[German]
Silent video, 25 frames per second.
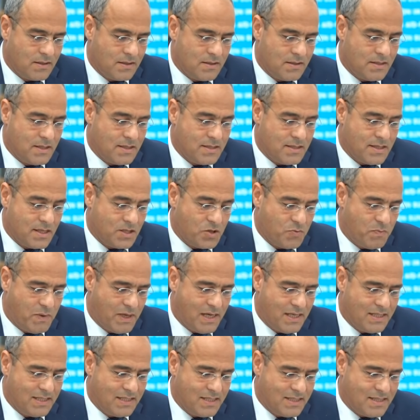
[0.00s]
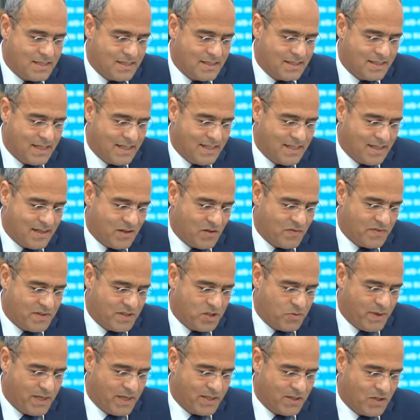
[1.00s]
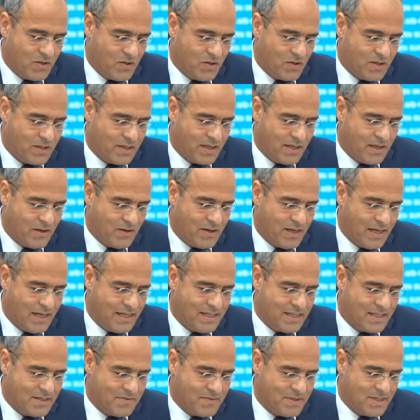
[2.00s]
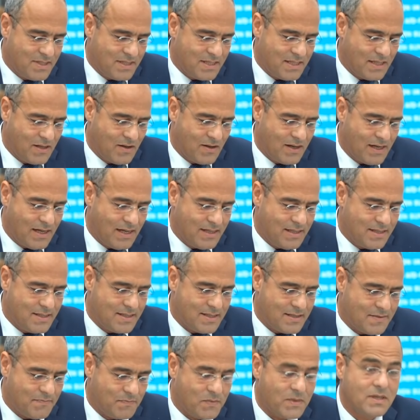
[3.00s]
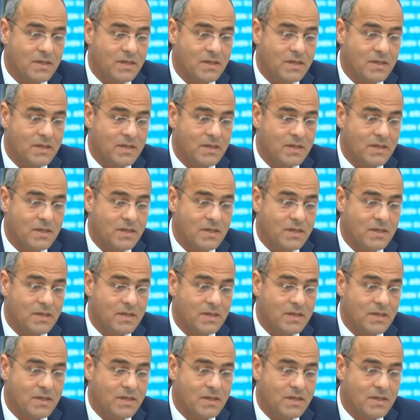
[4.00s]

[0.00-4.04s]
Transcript: Zinsersparnis, ich gehe darauf später noch genauer ein, das wissen Sie auch alles.